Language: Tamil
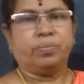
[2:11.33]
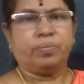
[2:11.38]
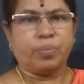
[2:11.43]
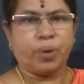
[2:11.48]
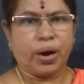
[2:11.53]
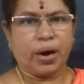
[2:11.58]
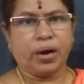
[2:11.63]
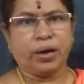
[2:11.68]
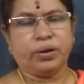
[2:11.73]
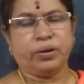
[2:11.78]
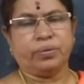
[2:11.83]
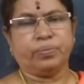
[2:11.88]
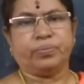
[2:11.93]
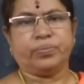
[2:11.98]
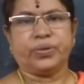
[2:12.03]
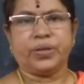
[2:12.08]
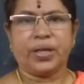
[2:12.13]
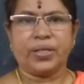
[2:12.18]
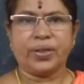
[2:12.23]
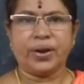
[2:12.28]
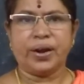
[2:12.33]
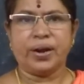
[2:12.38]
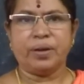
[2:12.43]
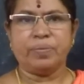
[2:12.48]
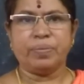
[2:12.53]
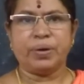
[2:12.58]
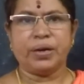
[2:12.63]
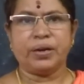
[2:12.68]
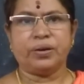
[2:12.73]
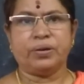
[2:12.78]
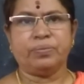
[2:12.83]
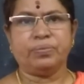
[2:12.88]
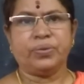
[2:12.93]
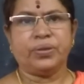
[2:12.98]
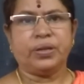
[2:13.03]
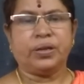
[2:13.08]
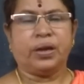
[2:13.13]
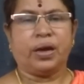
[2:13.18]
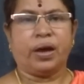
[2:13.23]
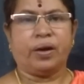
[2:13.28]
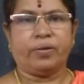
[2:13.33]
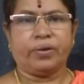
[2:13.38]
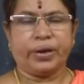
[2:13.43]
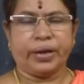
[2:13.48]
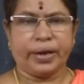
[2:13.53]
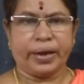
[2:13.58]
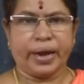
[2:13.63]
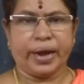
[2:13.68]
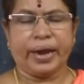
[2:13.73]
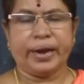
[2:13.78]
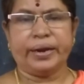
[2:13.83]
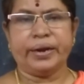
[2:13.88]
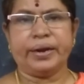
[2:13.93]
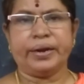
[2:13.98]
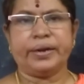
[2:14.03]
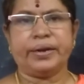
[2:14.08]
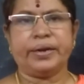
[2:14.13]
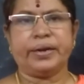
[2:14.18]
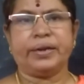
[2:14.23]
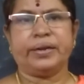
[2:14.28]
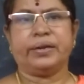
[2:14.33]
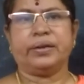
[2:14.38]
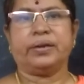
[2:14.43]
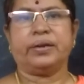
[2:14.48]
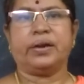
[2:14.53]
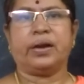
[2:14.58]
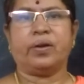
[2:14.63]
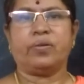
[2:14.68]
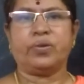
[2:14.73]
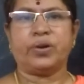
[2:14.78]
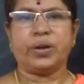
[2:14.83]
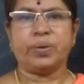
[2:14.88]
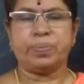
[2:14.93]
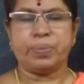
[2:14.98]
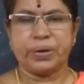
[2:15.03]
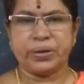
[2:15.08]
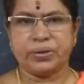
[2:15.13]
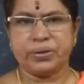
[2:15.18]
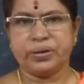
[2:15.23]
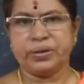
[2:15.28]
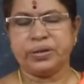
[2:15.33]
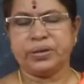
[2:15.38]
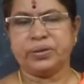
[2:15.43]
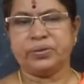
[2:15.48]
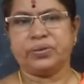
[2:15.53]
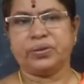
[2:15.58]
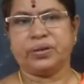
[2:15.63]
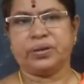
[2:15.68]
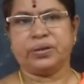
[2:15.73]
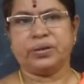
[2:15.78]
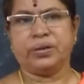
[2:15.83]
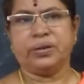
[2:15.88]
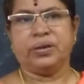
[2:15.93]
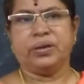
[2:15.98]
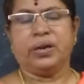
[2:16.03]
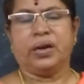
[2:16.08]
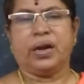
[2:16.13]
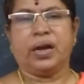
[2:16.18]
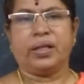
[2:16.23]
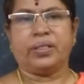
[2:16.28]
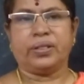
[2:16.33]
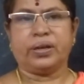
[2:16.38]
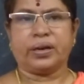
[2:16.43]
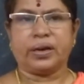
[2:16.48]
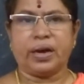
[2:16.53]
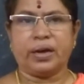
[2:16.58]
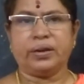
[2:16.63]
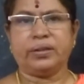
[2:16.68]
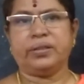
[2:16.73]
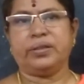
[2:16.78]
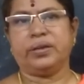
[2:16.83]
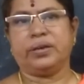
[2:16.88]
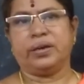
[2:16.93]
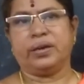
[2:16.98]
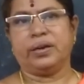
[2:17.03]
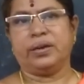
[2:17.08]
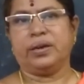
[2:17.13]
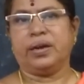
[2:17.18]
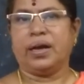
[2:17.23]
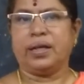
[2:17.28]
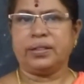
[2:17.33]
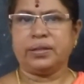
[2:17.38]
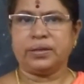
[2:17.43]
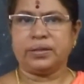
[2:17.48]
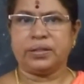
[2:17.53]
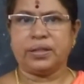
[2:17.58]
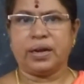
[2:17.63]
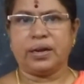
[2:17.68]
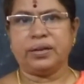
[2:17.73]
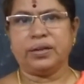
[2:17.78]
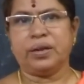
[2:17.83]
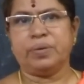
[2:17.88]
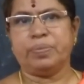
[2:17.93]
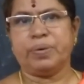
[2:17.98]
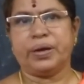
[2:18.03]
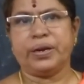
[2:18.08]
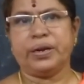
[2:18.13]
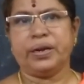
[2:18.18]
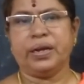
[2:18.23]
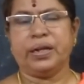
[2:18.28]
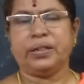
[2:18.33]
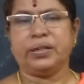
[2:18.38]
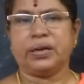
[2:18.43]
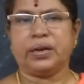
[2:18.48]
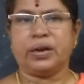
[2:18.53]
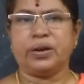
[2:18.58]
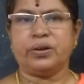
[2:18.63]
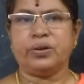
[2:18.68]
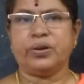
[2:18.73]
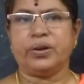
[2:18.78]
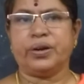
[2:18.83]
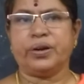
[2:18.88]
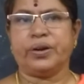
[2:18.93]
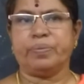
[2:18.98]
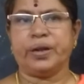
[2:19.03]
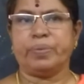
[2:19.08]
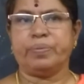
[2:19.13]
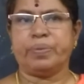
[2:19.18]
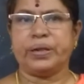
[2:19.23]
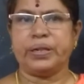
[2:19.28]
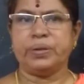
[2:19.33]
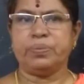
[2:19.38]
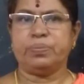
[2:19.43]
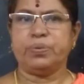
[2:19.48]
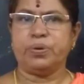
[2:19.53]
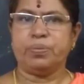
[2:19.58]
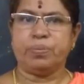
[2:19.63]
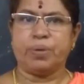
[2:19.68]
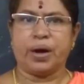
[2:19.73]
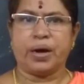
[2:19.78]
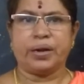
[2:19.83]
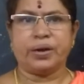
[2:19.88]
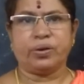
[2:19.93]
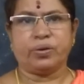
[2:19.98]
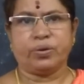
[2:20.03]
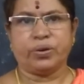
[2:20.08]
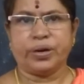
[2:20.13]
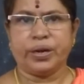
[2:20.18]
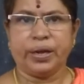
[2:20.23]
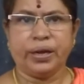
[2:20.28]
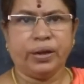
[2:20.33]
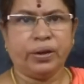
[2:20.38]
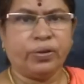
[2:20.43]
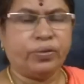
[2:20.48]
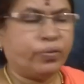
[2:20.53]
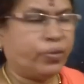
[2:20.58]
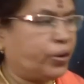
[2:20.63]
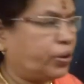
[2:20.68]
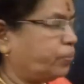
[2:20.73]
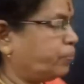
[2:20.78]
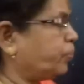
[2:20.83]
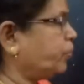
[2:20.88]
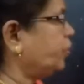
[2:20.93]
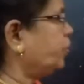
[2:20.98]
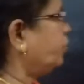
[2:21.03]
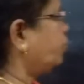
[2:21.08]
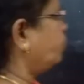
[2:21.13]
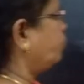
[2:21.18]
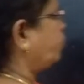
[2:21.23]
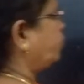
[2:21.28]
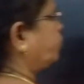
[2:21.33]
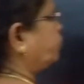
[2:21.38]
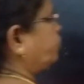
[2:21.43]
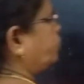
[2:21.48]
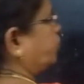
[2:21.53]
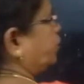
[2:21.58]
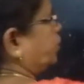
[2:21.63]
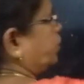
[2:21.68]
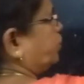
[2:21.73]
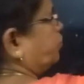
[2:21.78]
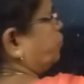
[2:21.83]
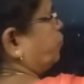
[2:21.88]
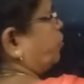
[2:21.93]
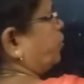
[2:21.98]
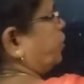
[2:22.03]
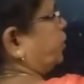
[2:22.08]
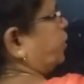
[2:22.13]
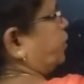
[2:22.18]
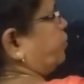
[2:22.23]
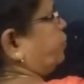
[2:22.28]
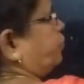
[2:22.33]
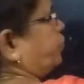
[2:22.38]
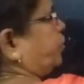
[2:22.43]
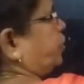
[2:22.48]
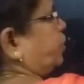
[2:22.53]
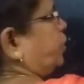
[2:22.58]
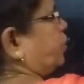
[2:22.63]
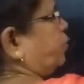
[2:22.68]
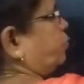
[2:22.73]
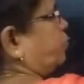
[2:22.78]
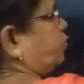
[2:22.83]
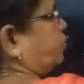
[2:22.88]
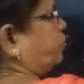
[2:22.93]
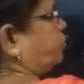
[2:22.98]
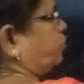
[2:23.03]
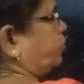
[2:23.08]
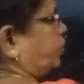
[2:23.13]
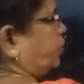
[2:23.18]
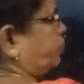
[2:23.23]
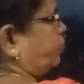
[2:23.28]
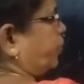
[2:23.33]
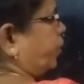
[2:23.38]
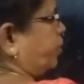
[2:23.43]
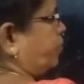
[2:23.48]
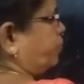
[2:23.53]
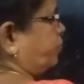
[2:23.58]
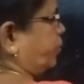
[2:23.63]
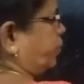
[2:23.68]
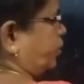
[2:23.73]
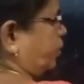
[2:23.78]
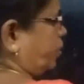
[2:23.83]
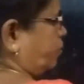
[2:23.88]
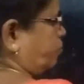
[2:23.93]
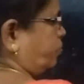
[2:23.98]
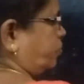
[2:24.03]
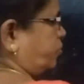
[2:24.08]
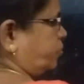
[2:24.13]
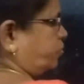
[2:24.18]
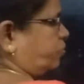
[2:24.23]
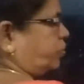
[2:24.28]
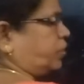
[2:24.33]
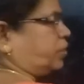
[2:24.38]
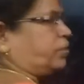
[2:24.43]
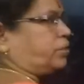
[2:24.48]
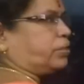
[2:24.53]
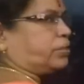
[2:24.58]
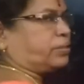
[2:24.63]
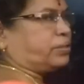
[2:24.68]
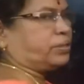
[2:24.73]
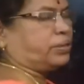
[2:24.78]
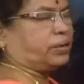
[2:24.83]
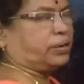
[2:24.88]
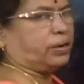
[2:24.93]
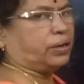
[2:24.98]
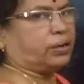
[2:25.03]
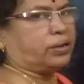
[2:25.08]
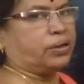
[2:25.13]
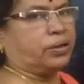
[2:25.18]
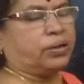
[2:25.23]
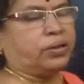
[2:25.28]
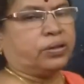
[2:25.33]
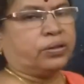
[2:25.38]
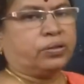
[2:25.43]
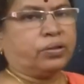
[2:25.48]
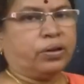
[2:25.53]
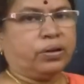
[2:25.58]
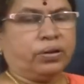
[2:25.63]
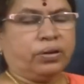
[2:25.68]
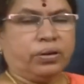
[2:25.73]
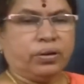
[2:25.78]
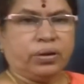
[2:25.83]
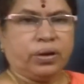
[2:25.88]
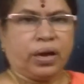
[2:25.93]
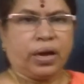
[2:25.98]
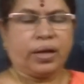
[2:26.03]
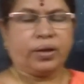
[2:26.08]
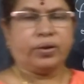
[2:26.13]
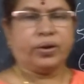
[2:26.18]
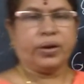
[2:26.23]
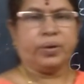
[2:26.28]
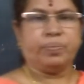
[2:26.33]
மாறும் எதனால் மாறும் அவருடைய ஹேண்ட் ரைட்டிங் அவருடைய ப்ரெசன்டேஷன் அந்த கருத்துக்கள் அதுக்கு தகுந்த மாதிரி அந்த கட்டுரையினுடைய மதிப்பு மாறிக்கொண்டே வரும் ஒரு ஸ்டூடெண்ட்டு ஃபோர் அண்ட் ஆஃப் இருக்கலாம் ஒரு ஸ்டூடெண்ட் ஃபைவ் இருக்கலாம் ஒரு ஸ்டூடெண்ட் சிக்ஸ் இருக்கலாம் ஸோ அதனுடைய